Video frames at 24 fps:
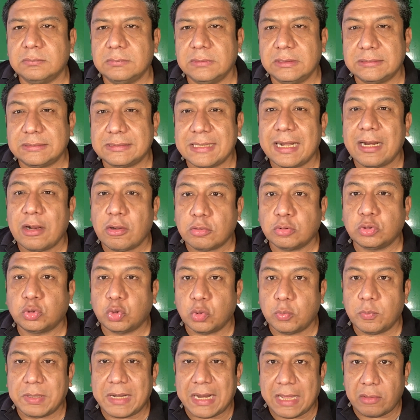estar
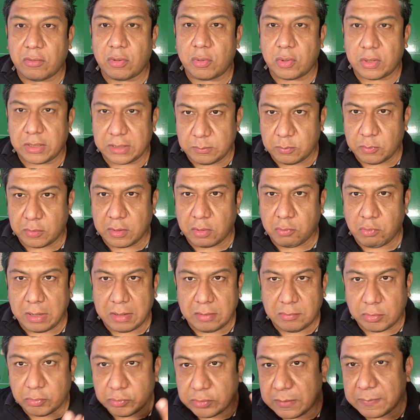acostumbrado a un ritmo de
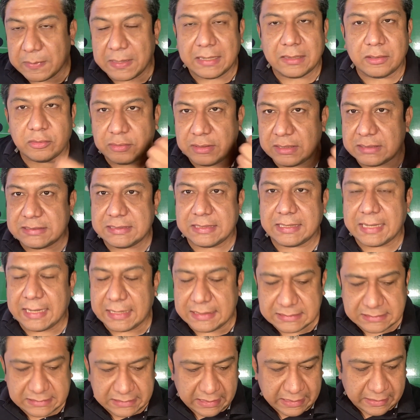juego, a un nivel, a una
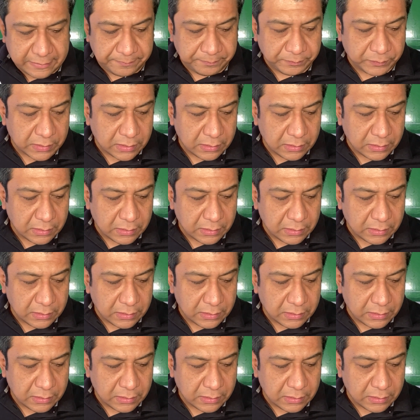exigencia,